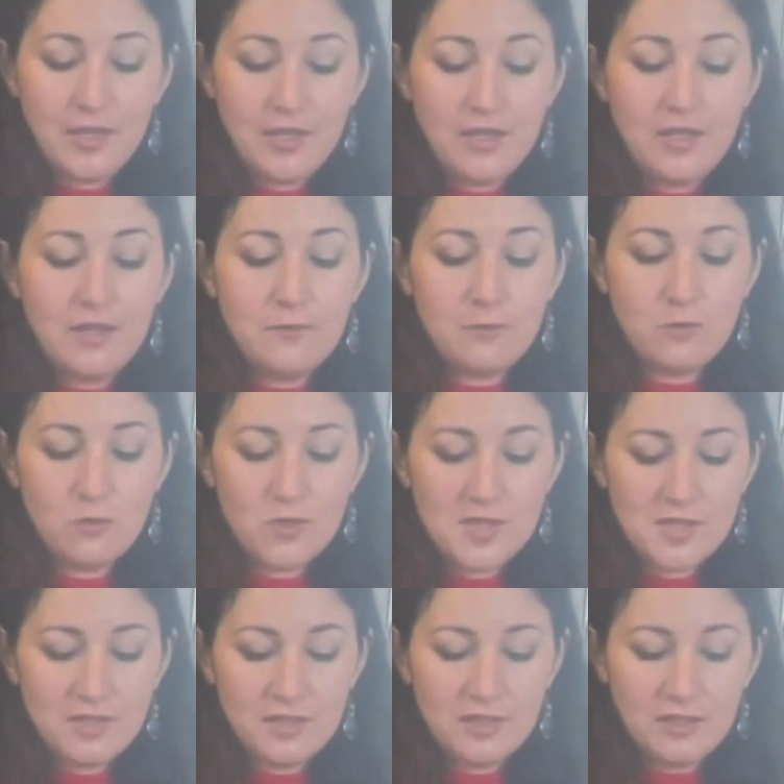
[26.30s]
и
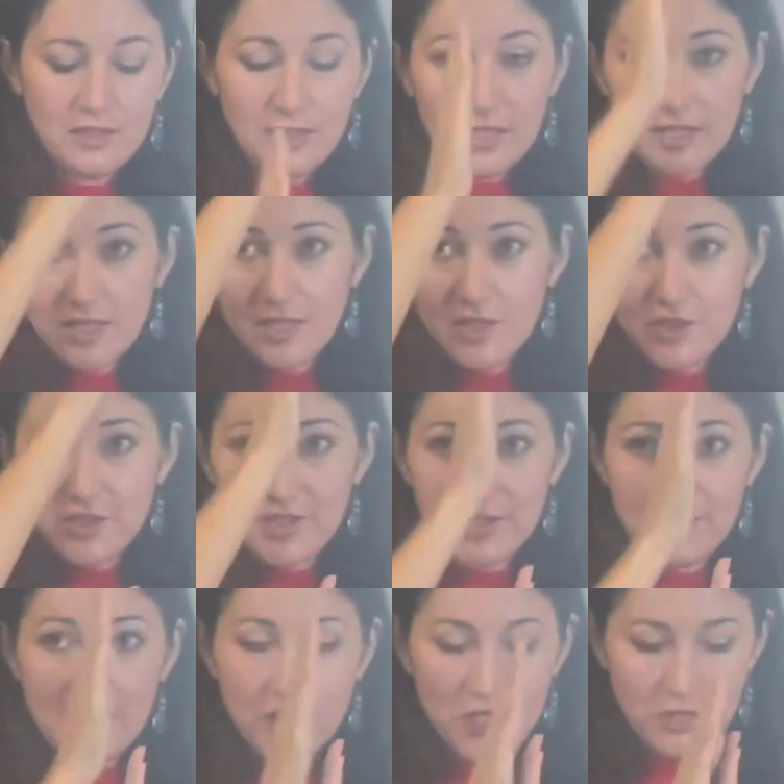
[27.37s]
входит эта энергия через
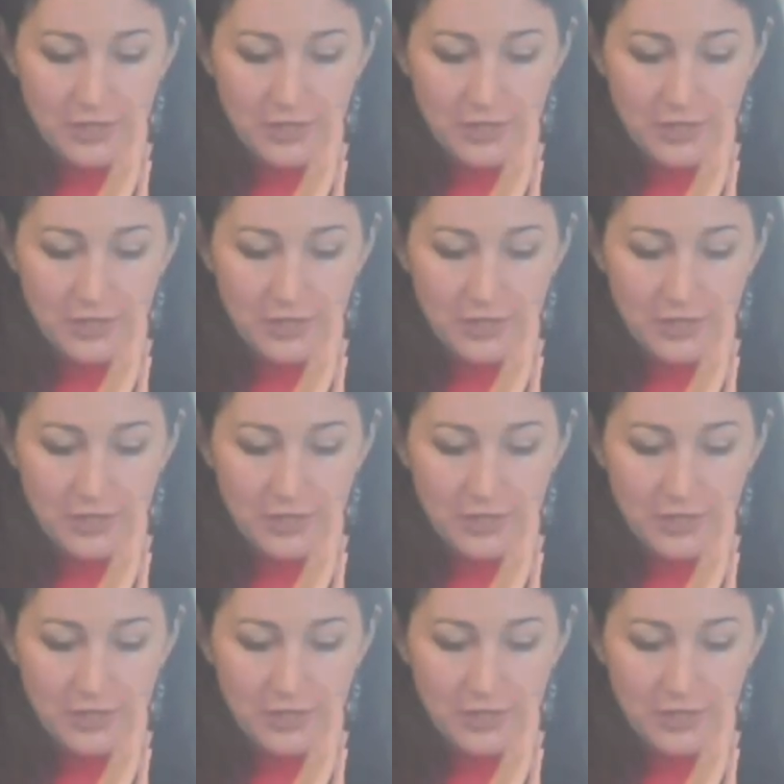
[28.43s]
ваши